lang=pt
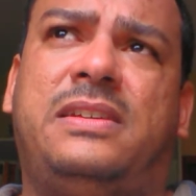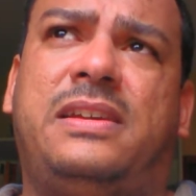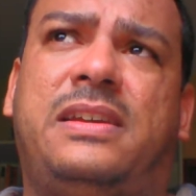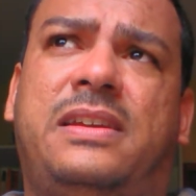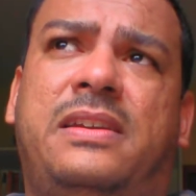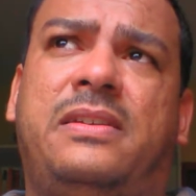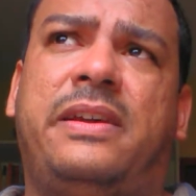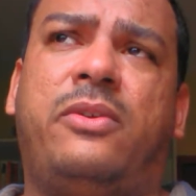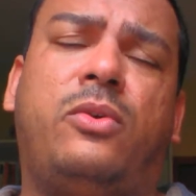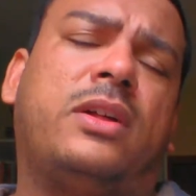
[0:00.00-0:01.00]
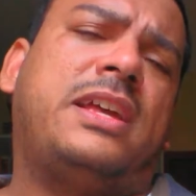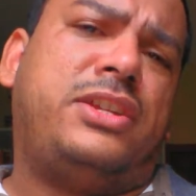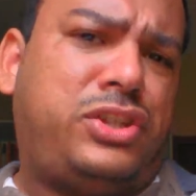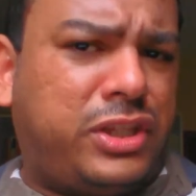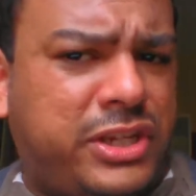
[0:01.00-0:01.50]
É, enquanto a
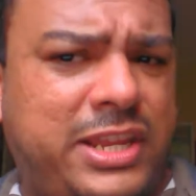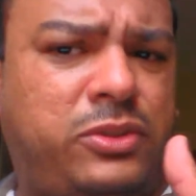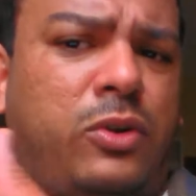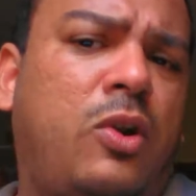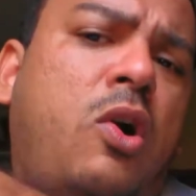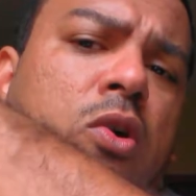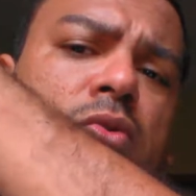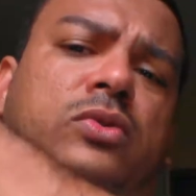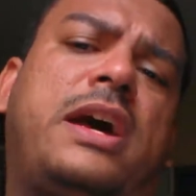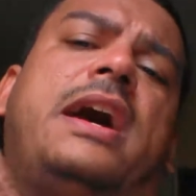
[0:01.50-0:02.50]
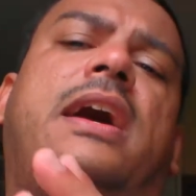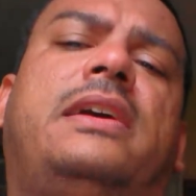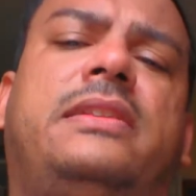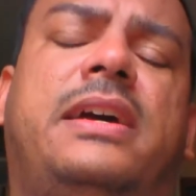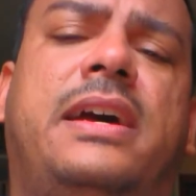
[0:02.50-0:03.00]
Argentina já entrou logo
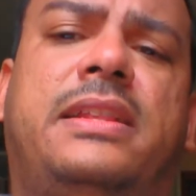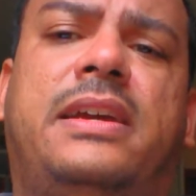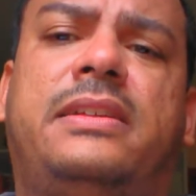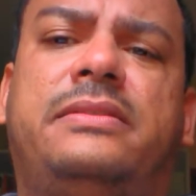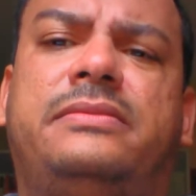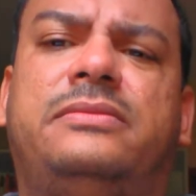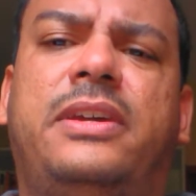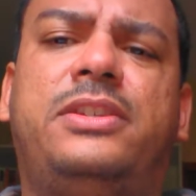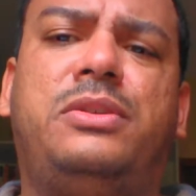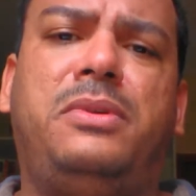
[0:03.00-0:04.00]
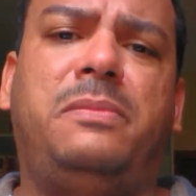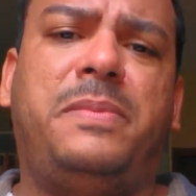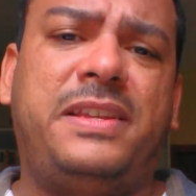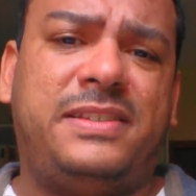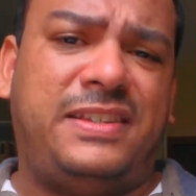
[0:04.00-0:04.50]
na, na, na, no regime
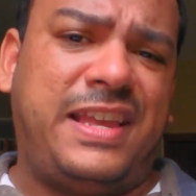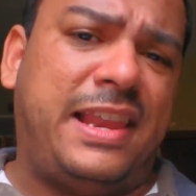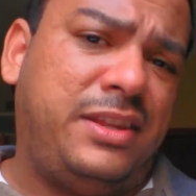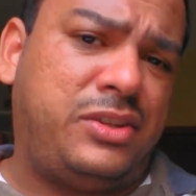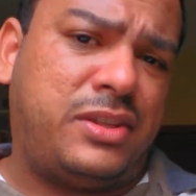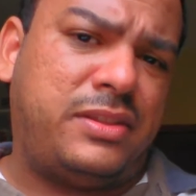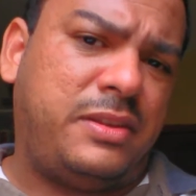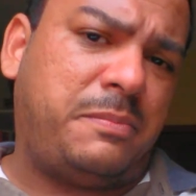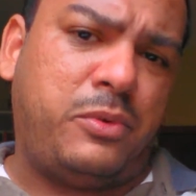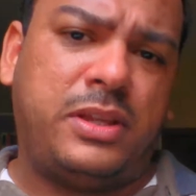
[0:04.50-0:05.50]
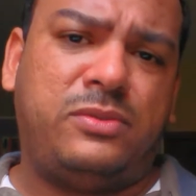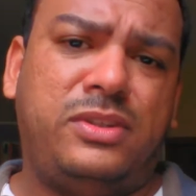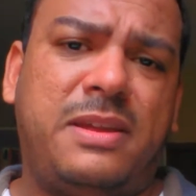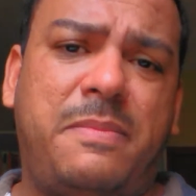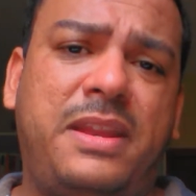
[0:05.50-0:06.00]
presidencialista depois da sua
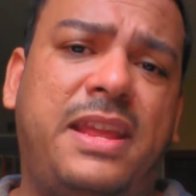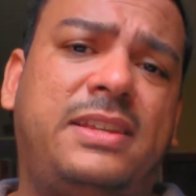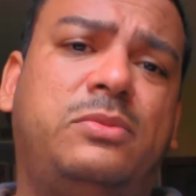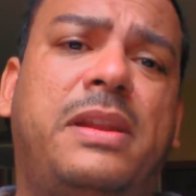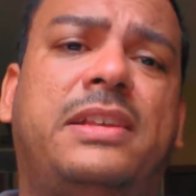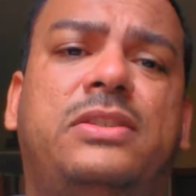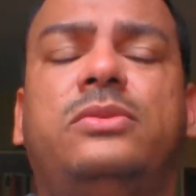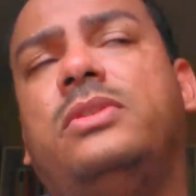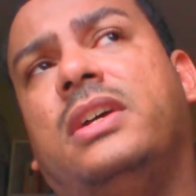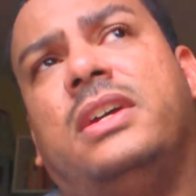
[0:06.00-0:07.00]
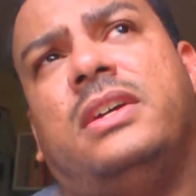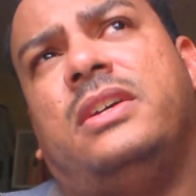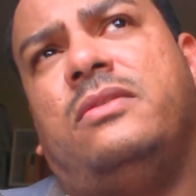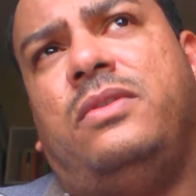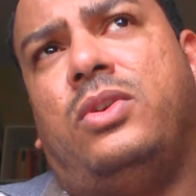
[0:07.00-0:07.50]
independência, o Brasil
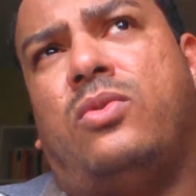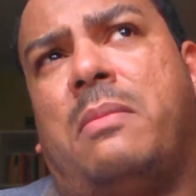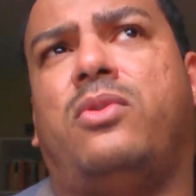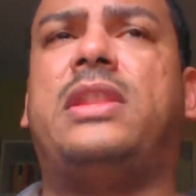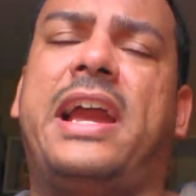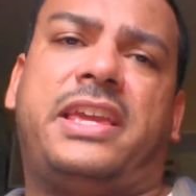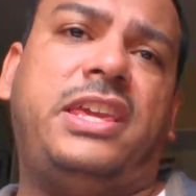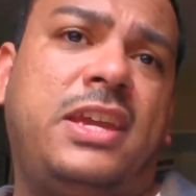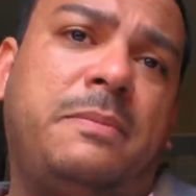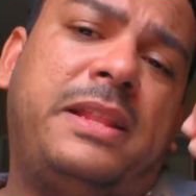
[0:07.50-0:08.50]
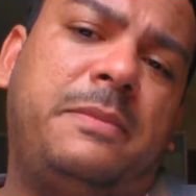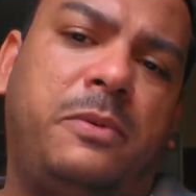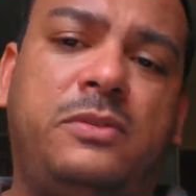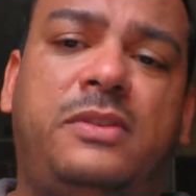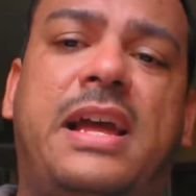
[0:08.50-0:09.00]
virou uma monarquia para
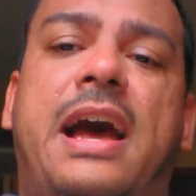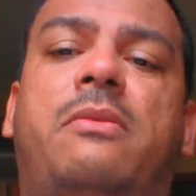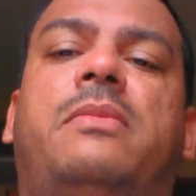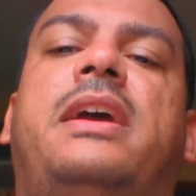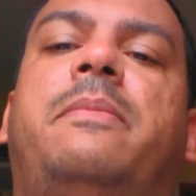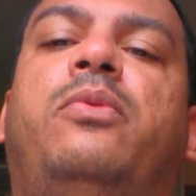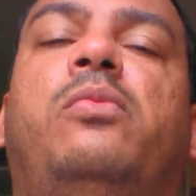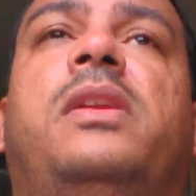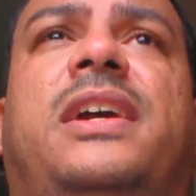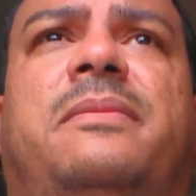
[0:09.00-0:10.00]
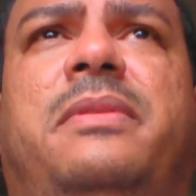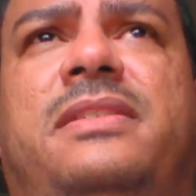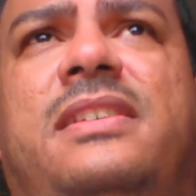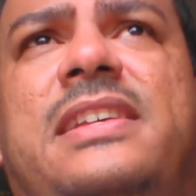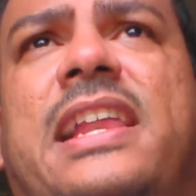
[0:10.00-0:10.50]
depois virar uma república
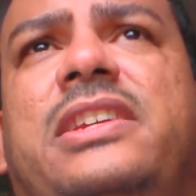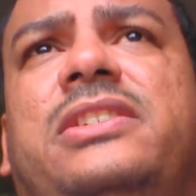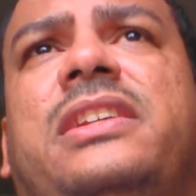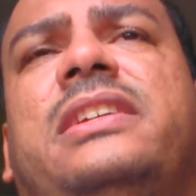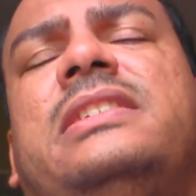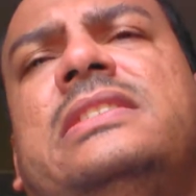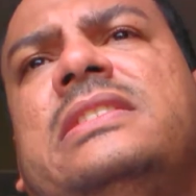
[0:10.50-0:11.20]
presidencialista, né?